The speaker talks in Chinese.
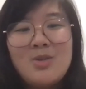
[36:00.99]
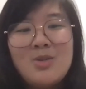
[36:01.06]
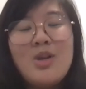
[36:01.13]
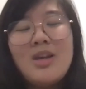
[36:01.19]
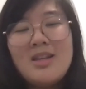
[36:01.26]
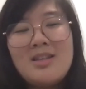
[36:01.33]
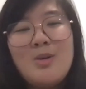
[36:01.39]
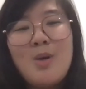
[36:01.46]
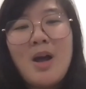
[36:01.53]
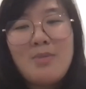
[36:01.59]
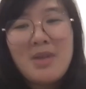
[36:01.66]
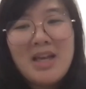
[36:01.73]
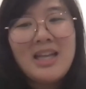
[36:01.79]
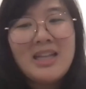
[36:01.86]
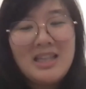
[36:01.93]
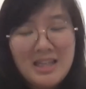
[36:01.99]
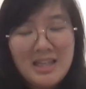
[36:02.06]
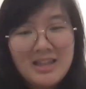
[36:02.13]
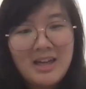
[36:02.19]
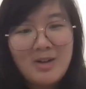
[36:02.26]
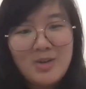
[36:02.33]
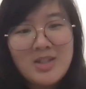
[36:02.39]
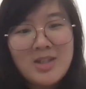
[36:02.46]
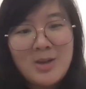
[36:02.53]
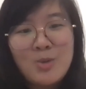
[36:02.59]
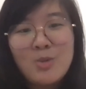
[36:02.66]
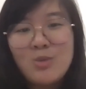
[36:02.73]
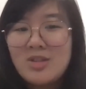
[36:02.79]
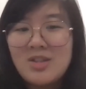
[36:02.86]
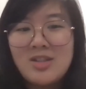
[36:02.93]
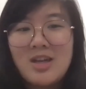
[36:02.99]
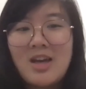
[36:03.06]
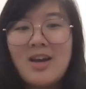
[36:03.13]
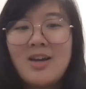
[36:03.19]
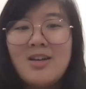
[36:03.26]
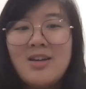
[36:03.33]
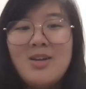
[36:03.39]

所以希望他们可以听到你这个故事啊。